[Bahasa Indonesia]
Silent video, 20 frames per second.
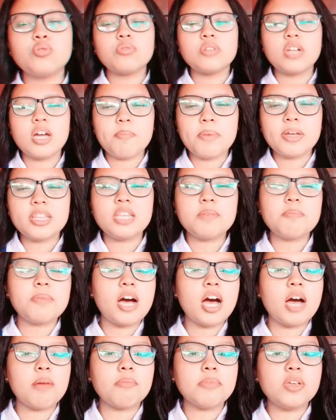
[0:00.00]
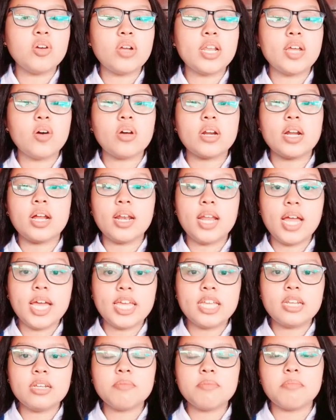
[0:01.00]
dapat dipahami oleh orang
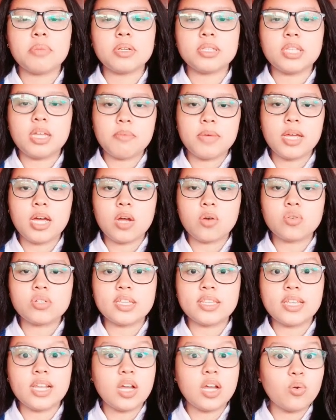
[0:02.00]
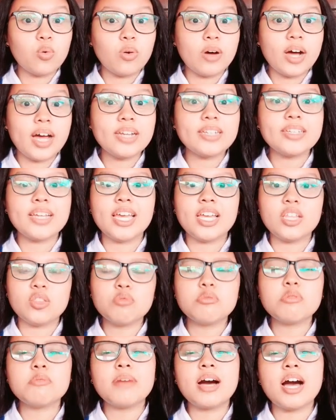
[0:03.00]
lain, pertama yang harus kita lakukan
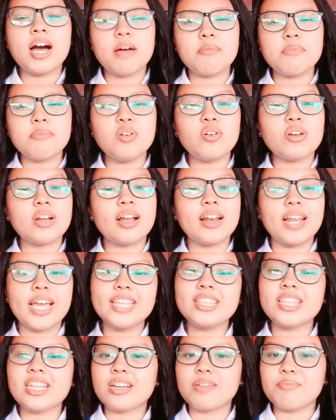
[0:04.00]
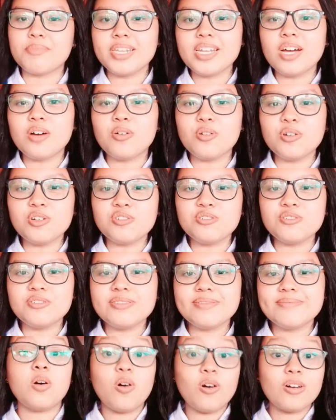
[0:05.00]
yaitu memahami orang lain terlebih
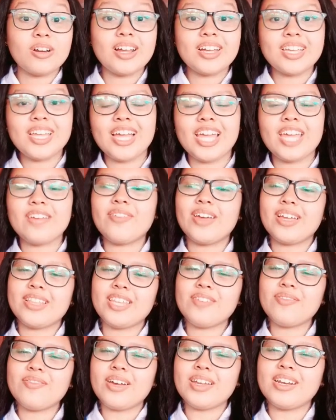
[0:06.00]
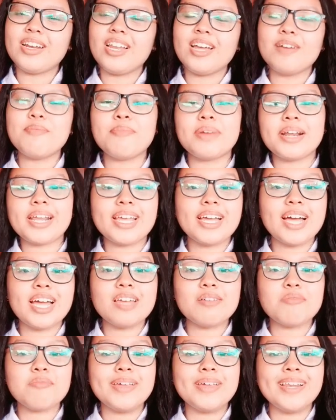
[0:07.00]
dahulu. Orang yang efektif adalah mereka
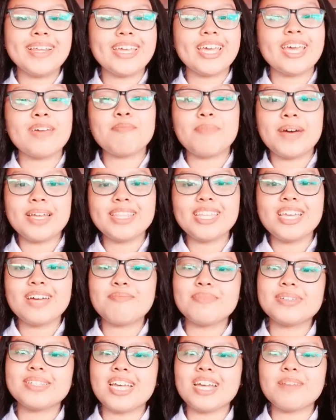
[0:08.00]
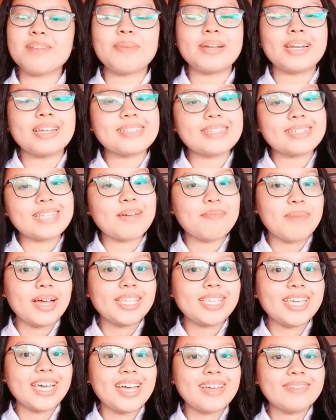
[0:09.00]
yang memiliki empati yang besar pada
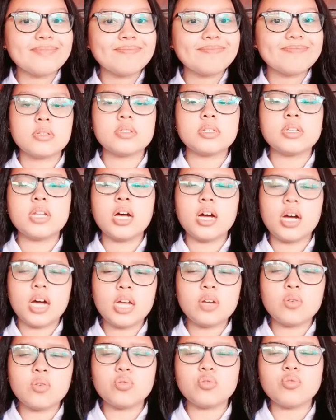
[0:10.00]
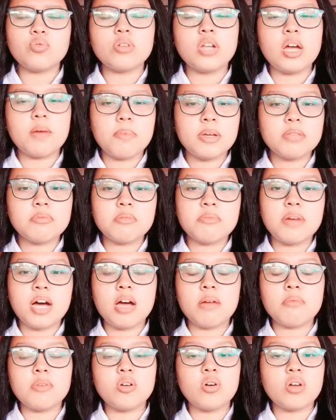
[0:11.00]
sesamanya. Sedangkan untuk dapat
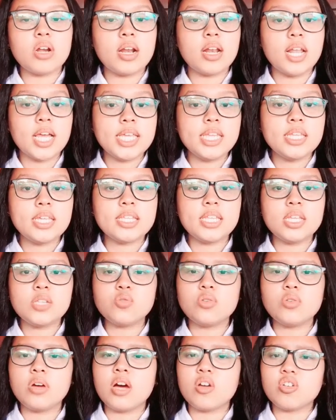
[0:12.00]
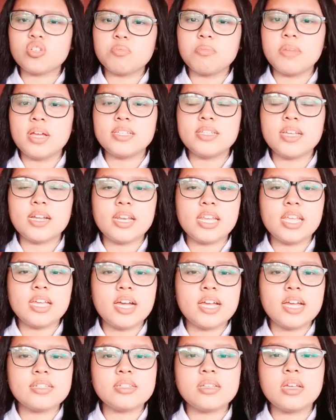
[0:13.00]
memahami orang lain, kita juga harus belajar nih
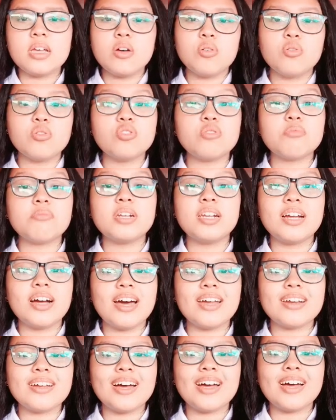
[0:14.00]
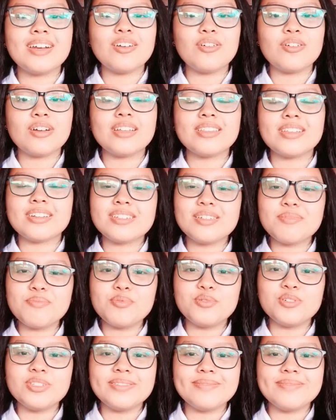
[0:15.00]
guys untuk mendengarkan orang
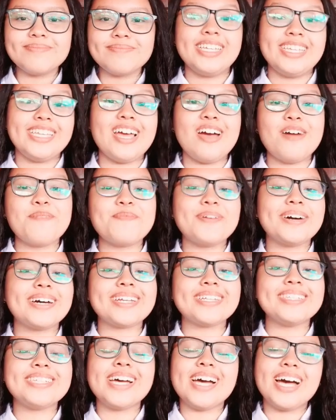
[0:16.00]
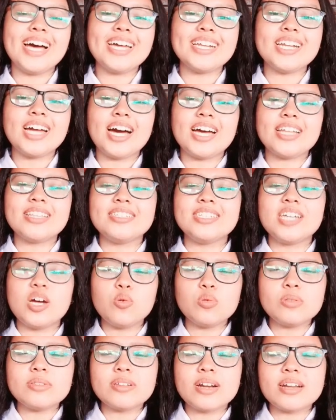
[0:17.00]
tersebut. Ya, pekerjaan akan
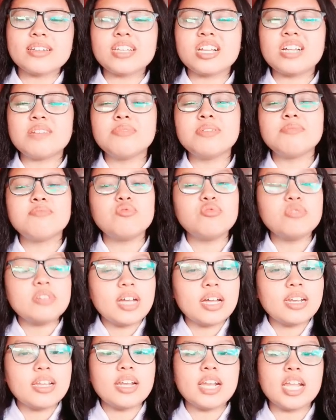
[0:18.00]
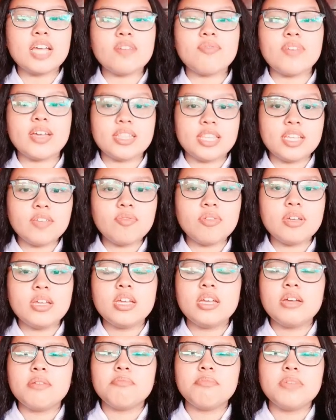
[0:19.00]
jauh terasa lebih mudah dan efektif
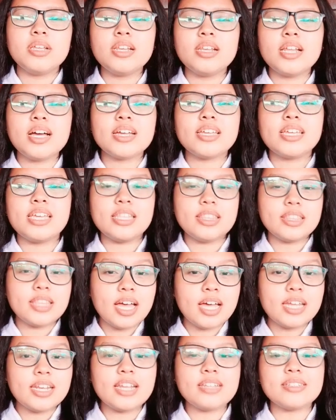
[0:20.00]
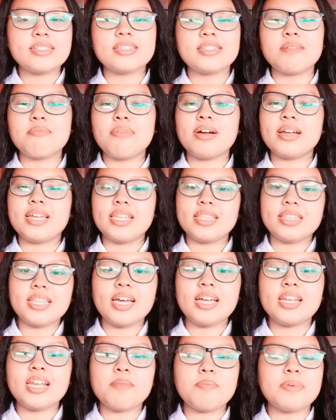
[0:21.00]
bila kita dan sesama
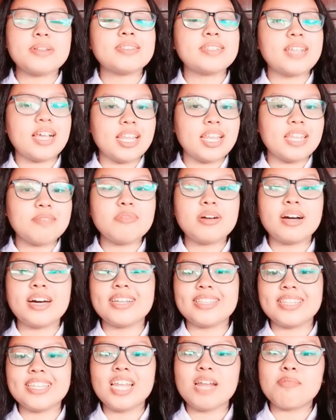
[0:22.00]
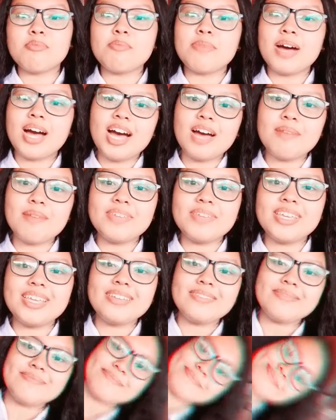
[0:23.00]
kita dapat saling mengerti dan memahami.